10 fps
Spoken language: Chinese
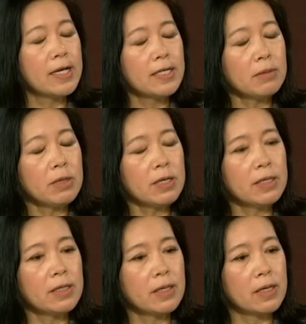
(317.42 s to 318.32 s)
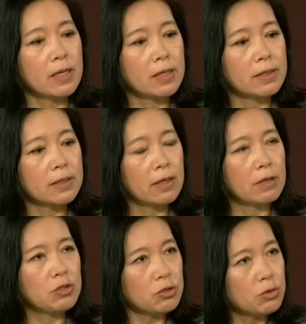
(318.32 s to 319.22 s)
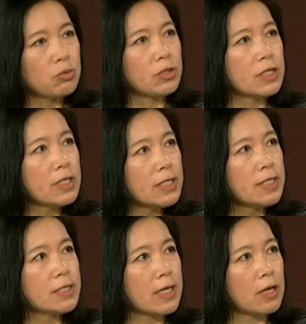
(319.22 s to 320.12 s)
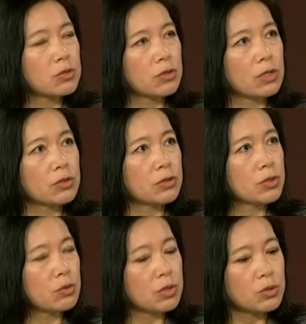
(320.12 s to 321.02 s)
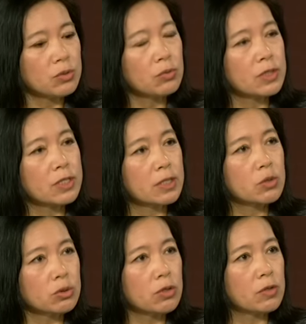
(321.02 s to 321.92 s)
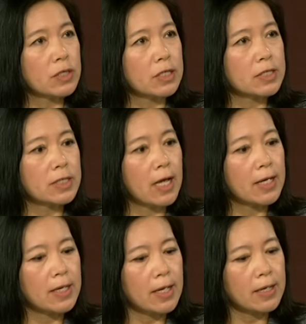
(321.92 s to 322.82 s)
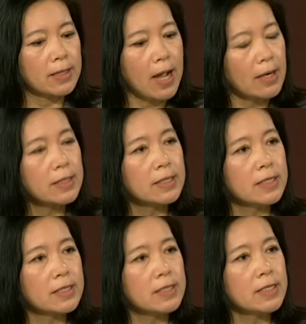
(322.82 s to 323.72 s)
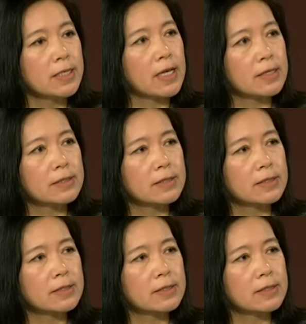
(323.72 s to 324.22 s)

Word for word: 那么，呃，呃，就举一个例子来说，就是对中国的这个出口的影响。呃，二零零一年，